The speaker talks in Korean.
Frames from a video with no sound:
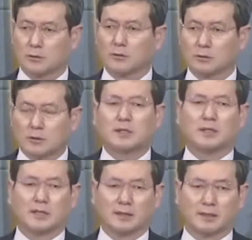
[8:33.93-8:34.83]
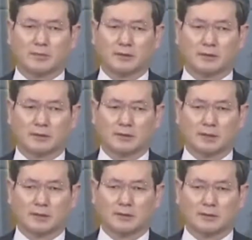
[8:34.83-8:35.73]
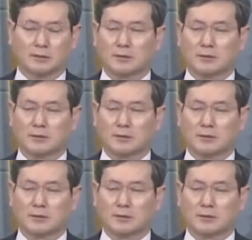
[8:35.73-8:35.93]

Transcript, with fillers: 그게 하나님의 역사예요.